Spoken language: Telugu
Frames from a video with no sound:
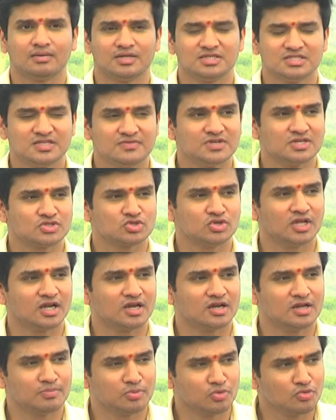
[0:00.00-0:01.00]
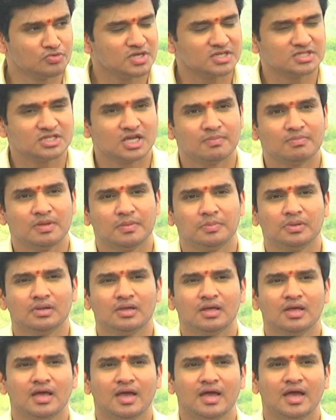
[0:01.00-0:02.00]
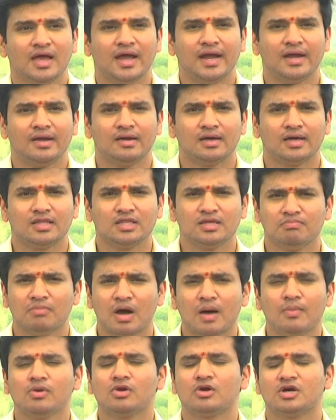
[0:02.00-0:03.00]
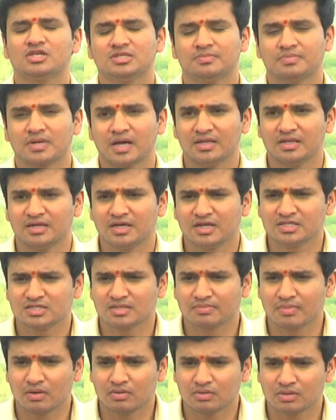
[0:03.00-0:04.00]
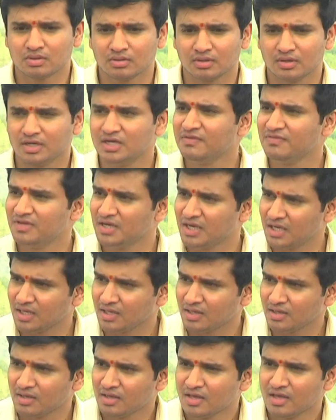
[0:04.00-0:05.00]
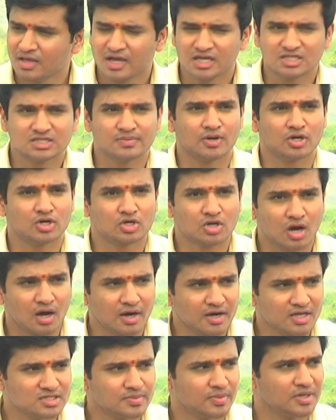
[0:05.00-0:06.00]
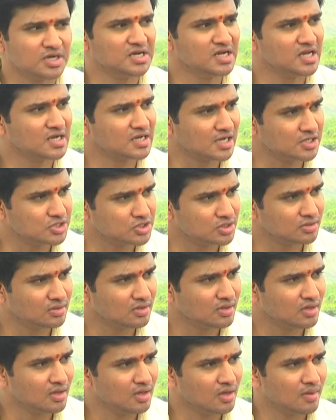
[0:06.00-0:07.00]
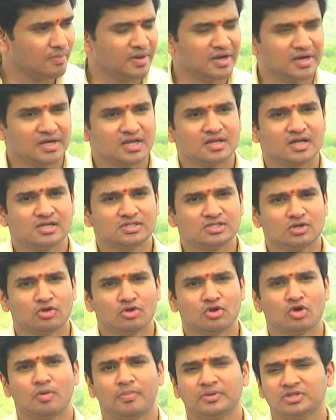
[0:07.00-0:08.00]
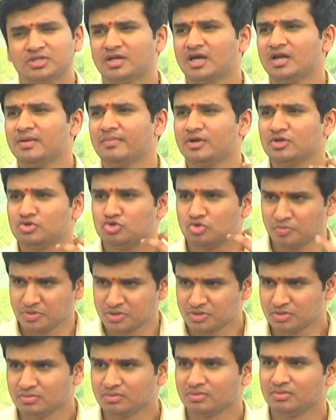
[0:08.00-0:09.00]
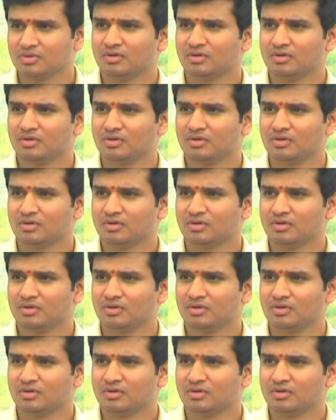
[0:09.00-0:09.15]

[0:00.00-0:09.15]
రిసీవ్ చేసుకుంటారని ప్రూవ్ చేస్తారు పీపుల్ అండ్ అది మామూలు కాన్సెప్ట్ కాదండి ఇట్స్ అబౌట్ డివినిటీ ఇట్స్ అబౌట్ గాడ్ ఇట్స్ అబౌట్ ఇండియన్ కల్చర్ మన ఇండియన్ కల్చర్లో ఉన్న గొప్పతనాన్ని మనం చూపిస్తూ